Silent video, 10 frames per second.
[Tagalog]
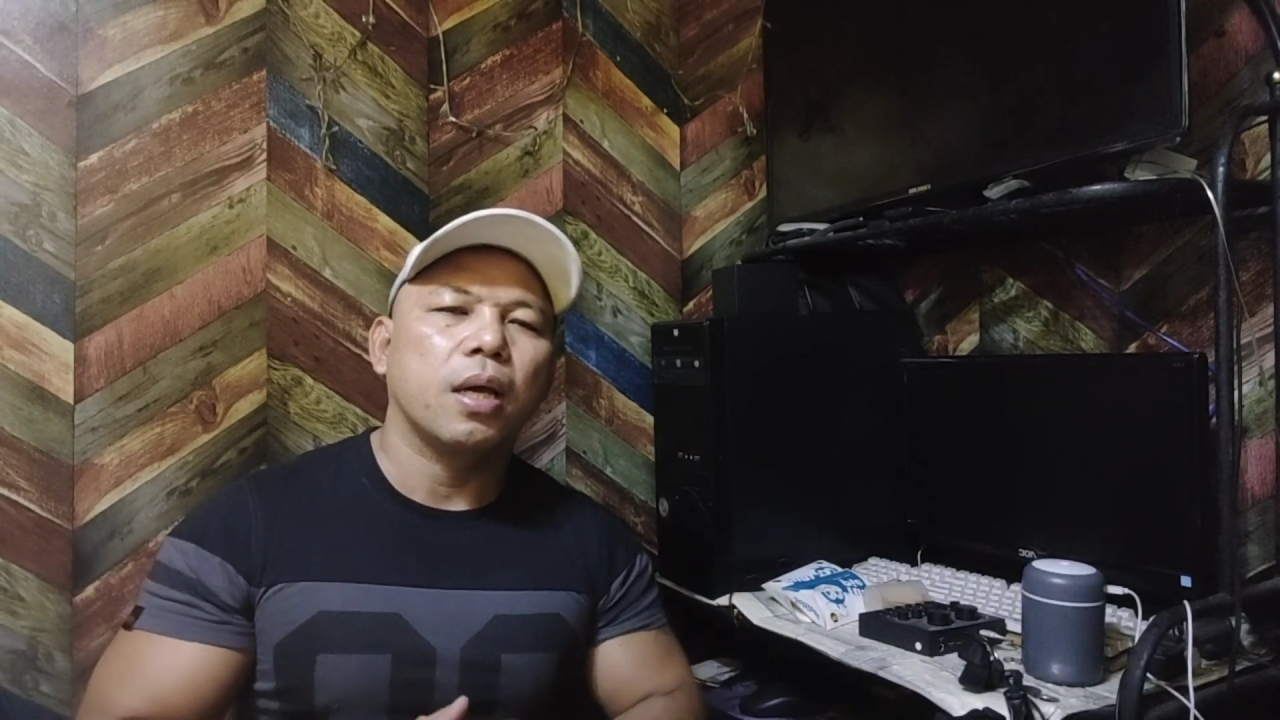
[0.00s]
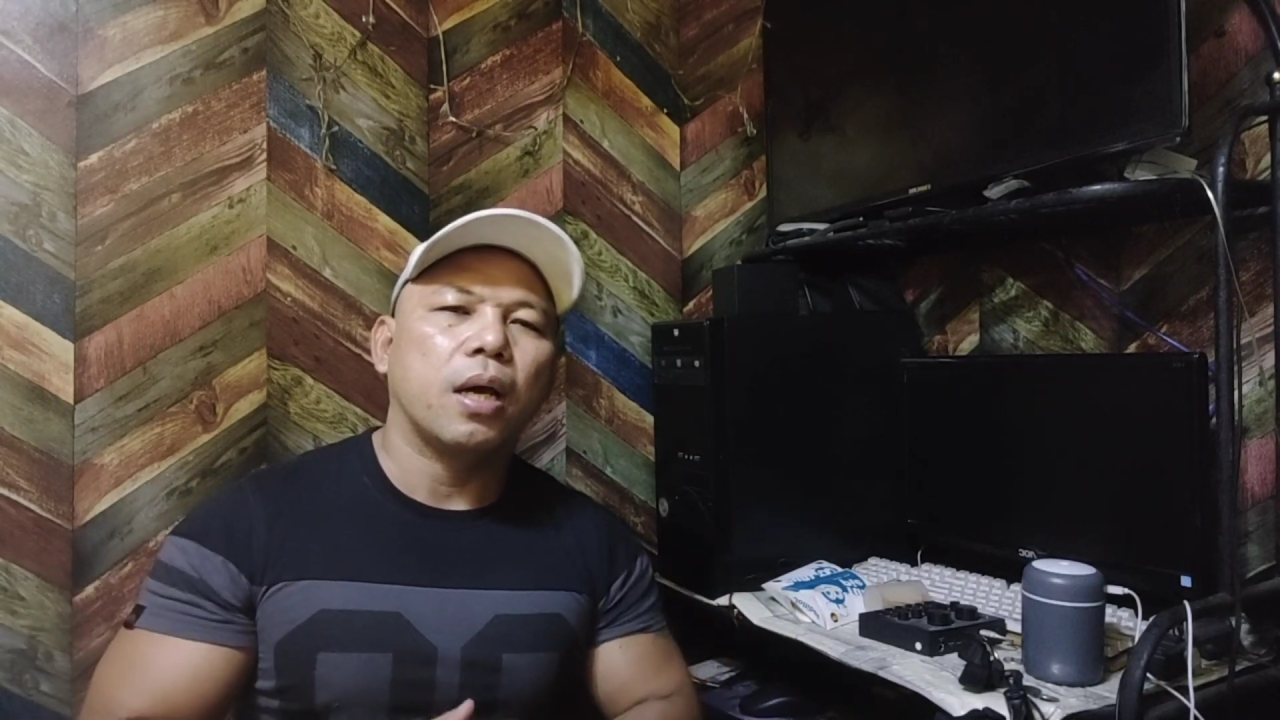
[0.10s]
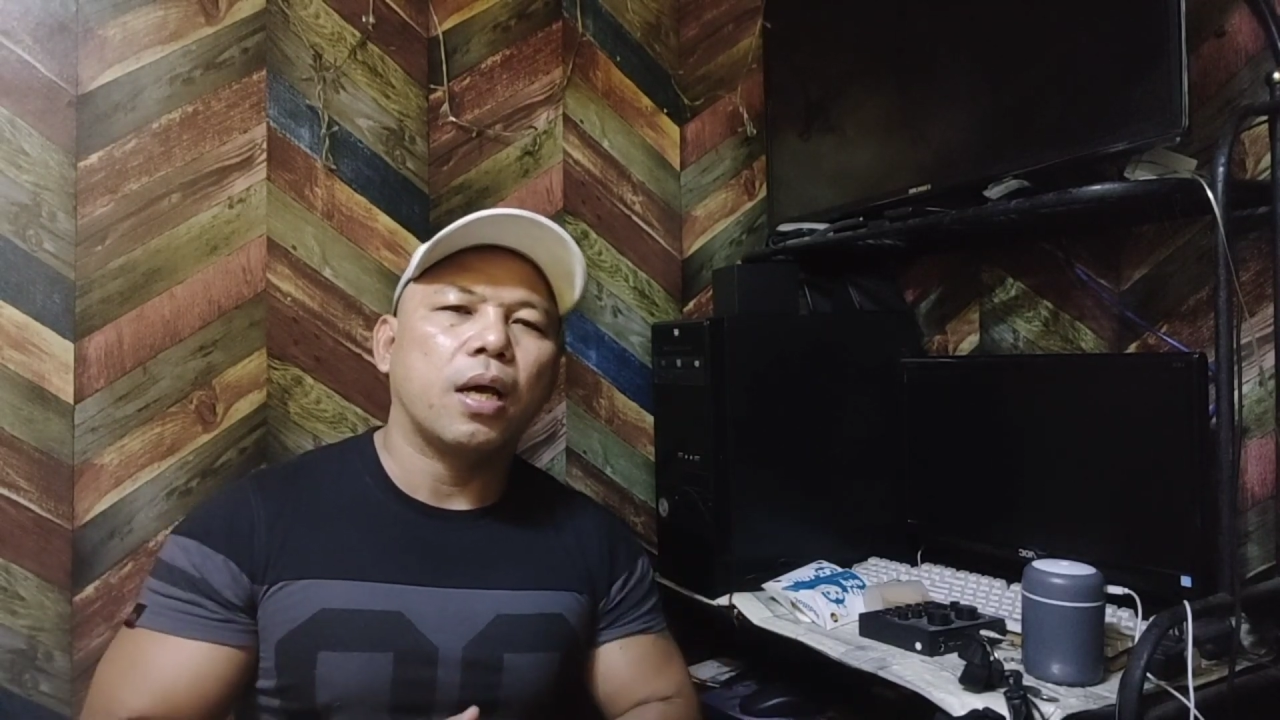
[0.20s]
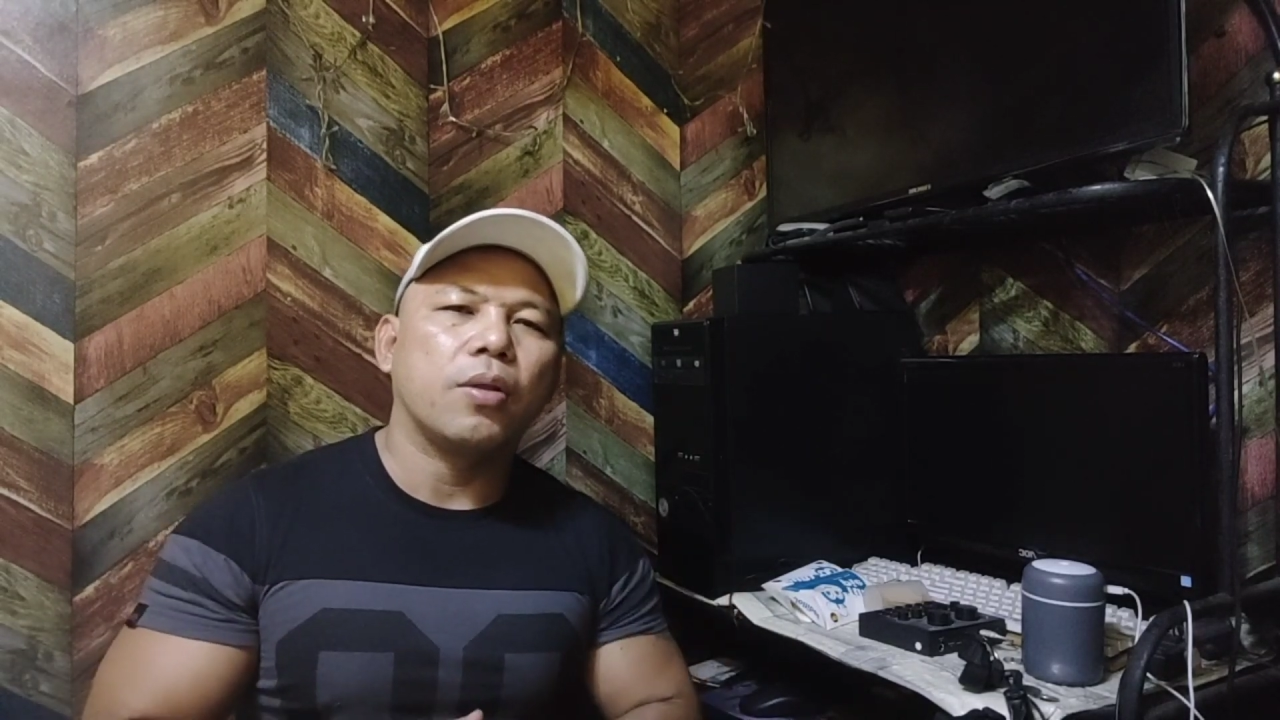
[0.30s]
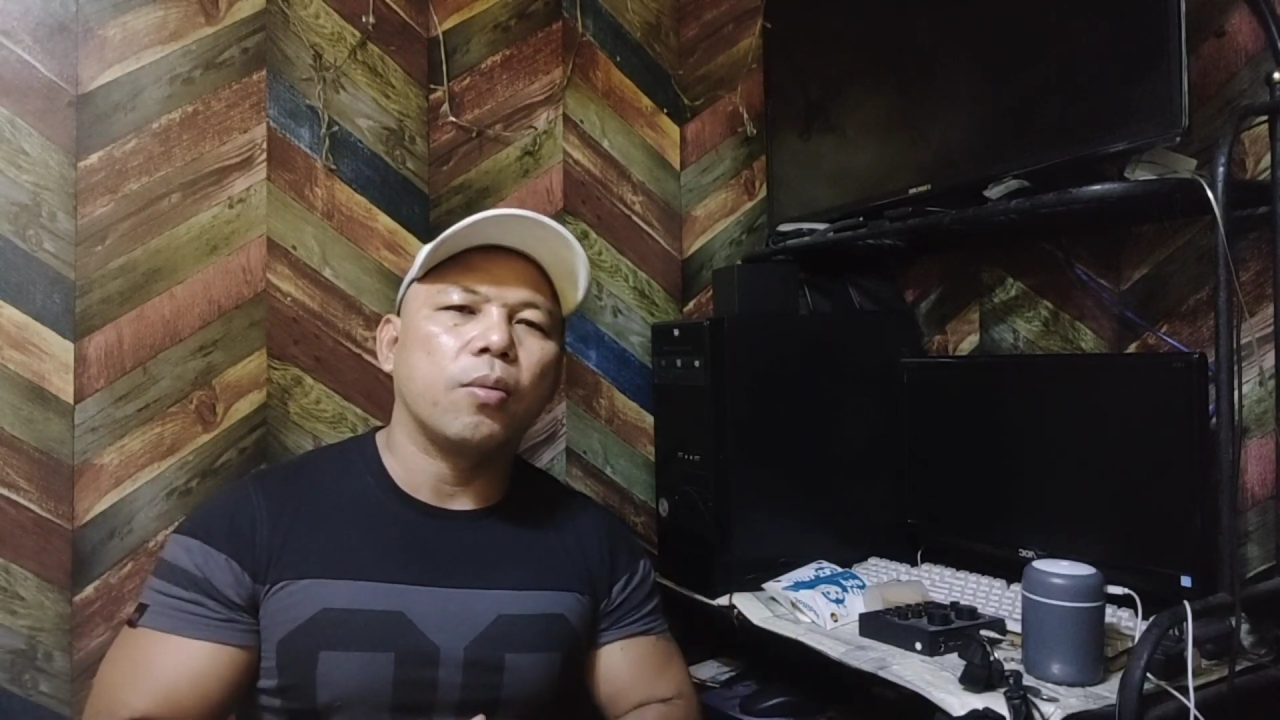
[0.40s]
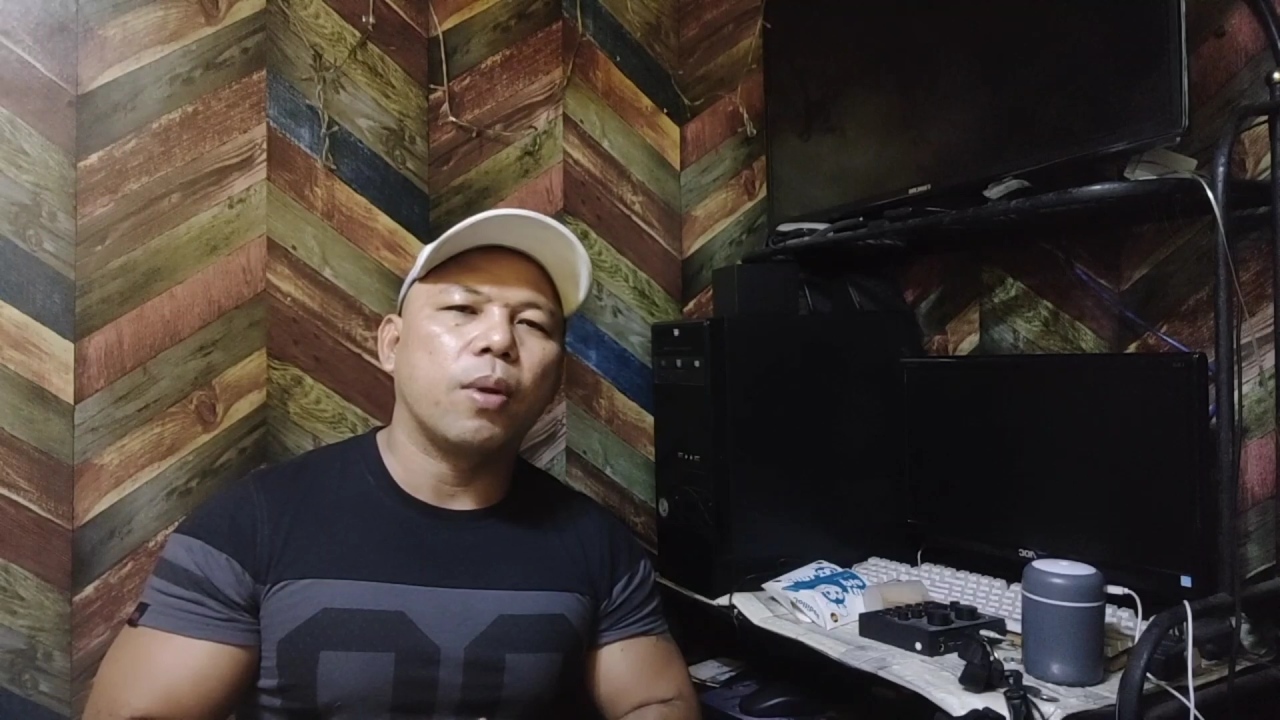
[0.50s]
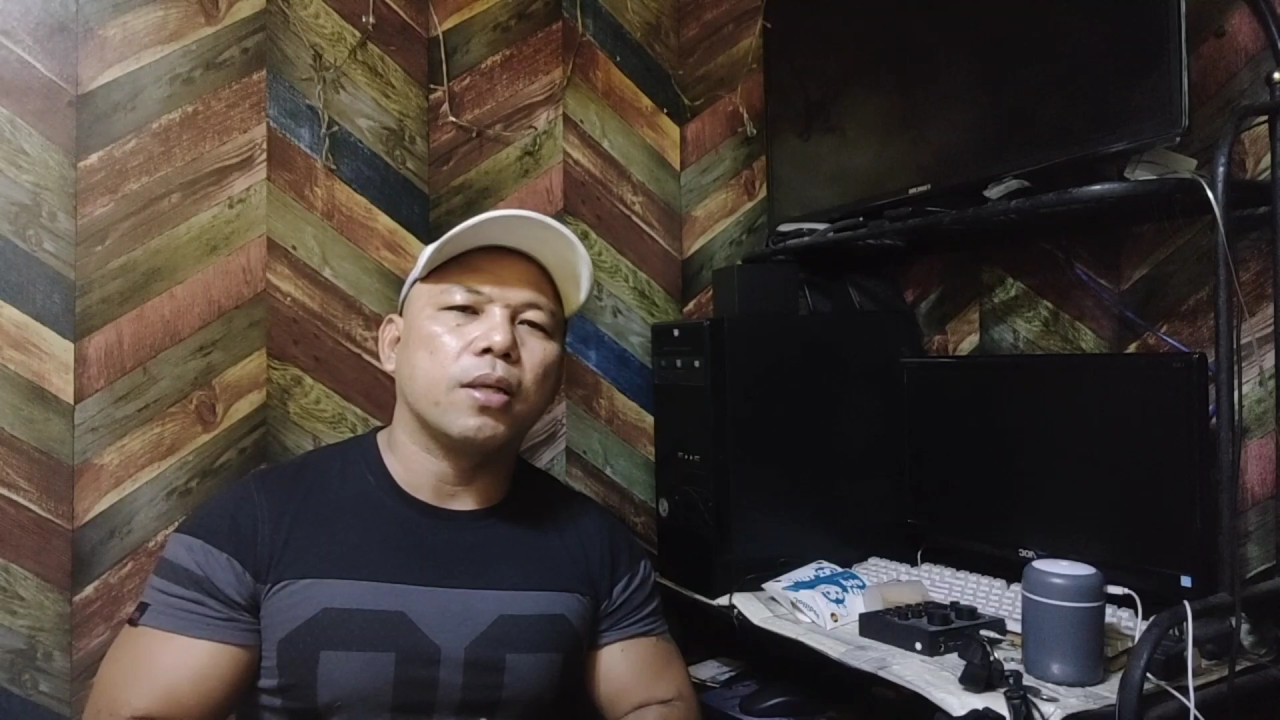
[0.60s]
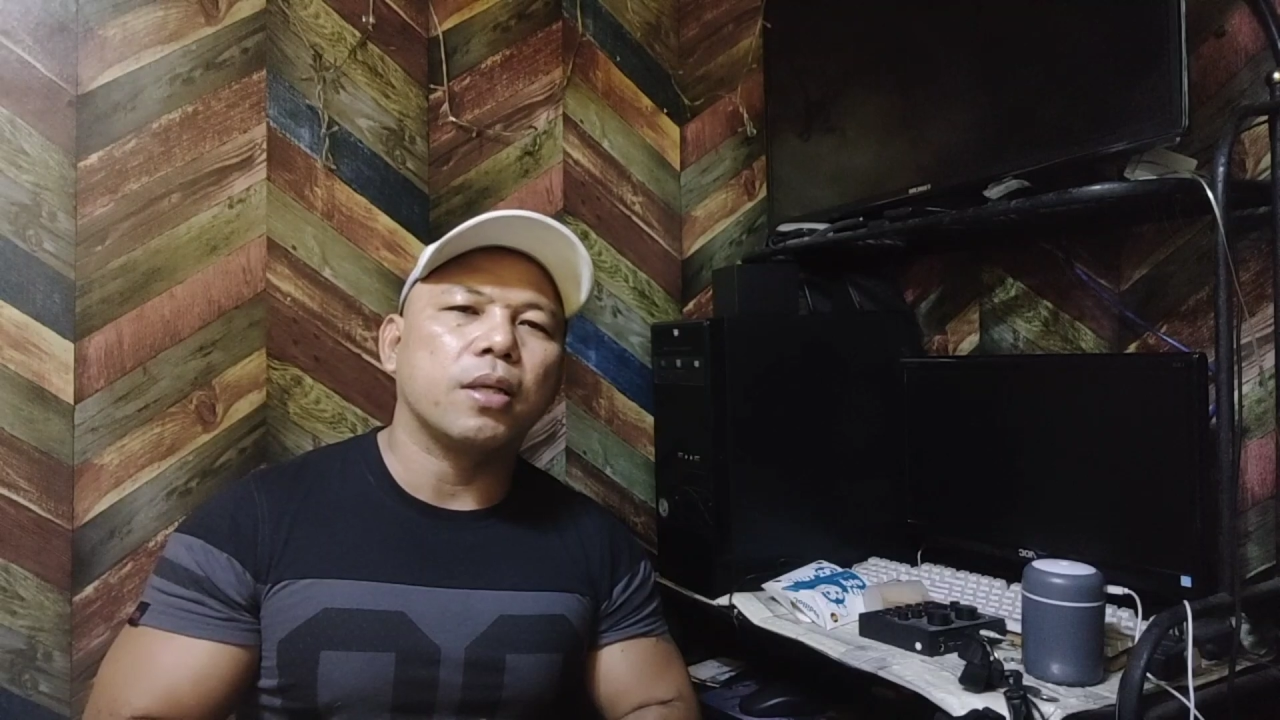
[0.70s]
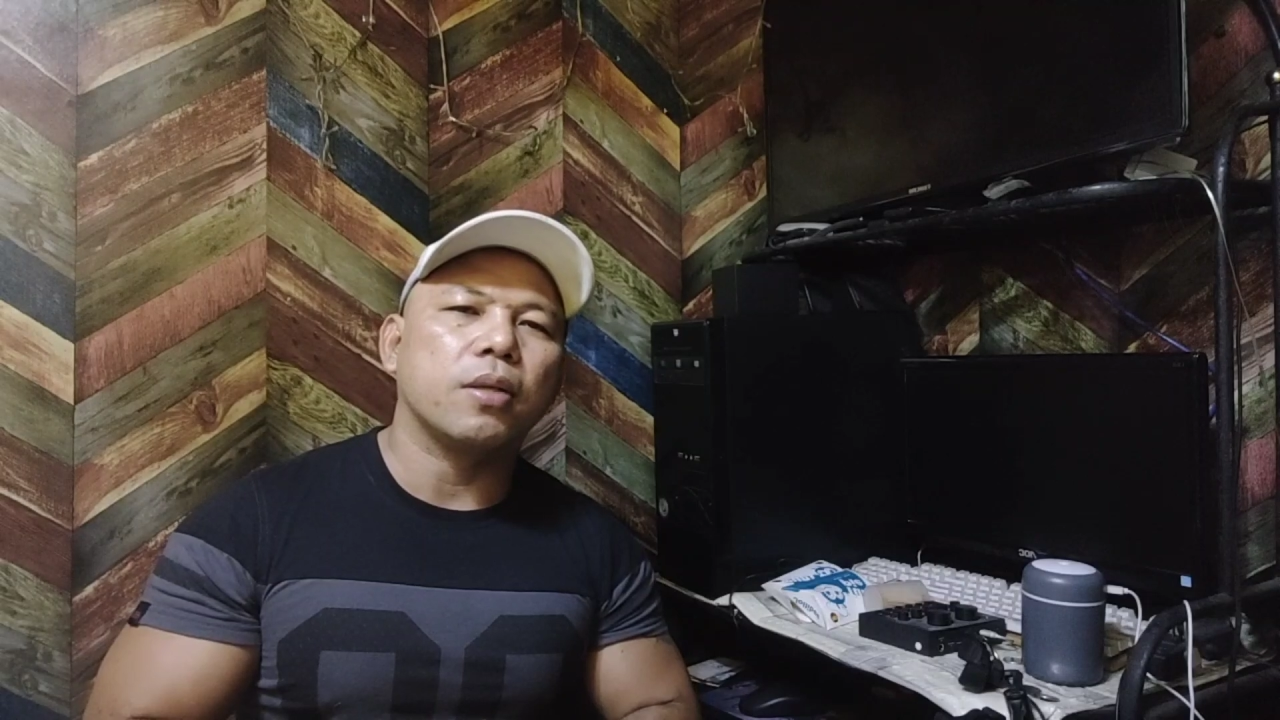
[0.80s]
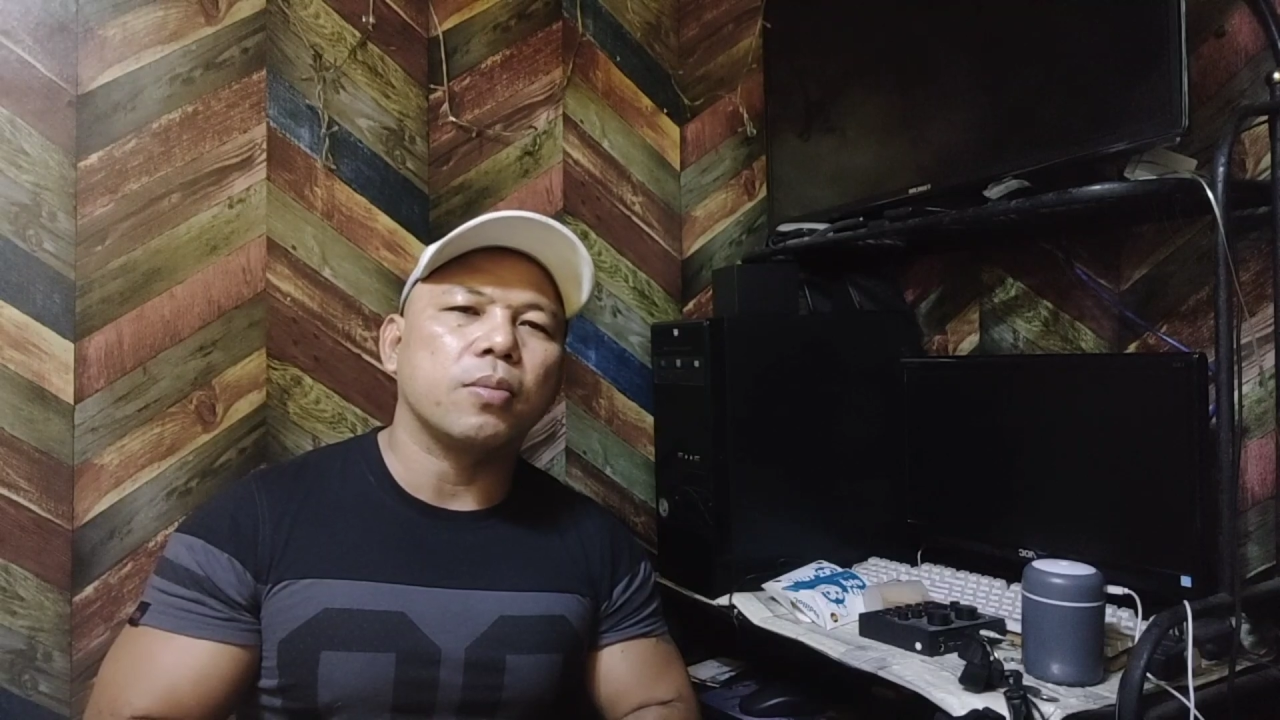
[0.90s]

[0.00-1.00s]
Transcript: Idol Bal Santos